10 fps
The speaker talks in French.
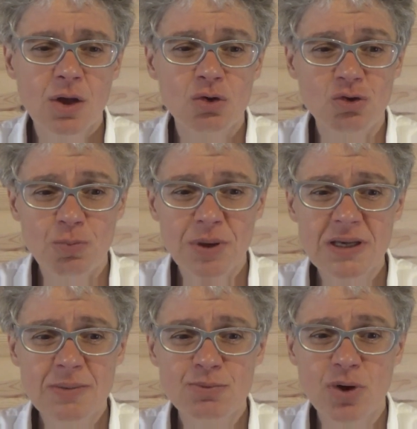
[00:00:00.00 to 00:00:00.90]
Je
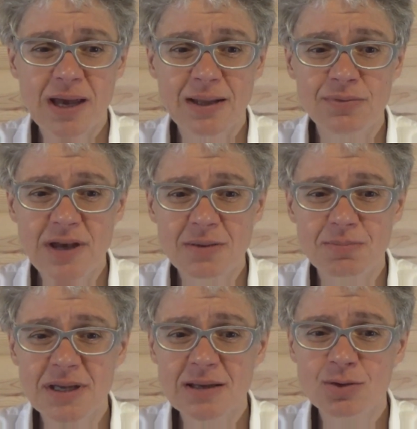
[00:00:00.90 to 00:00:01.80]
prie pour qu'advienne
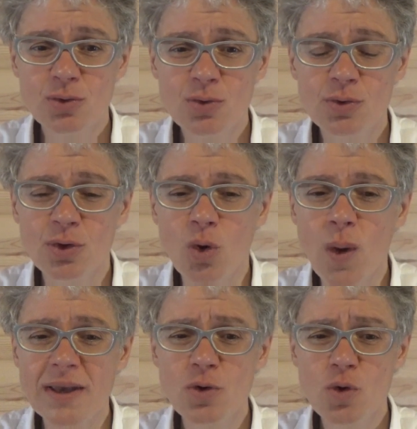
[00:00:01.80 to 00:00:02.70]
bientôt le
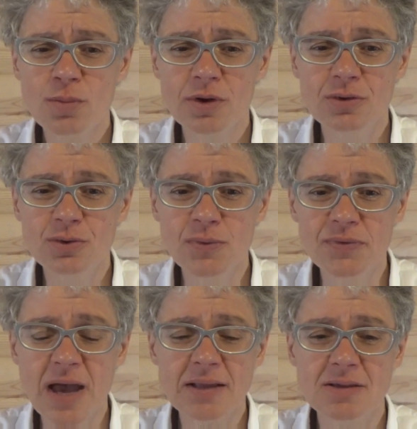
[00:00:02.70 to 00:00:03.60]
royaume du
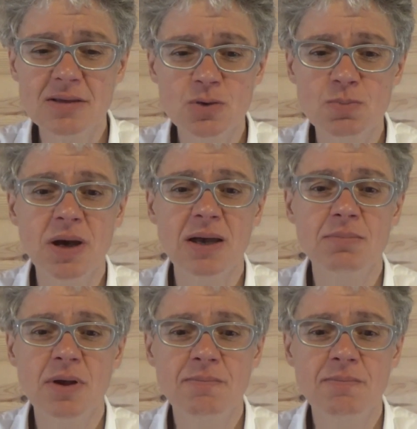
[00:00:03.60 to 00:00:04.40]
Fiat suprême,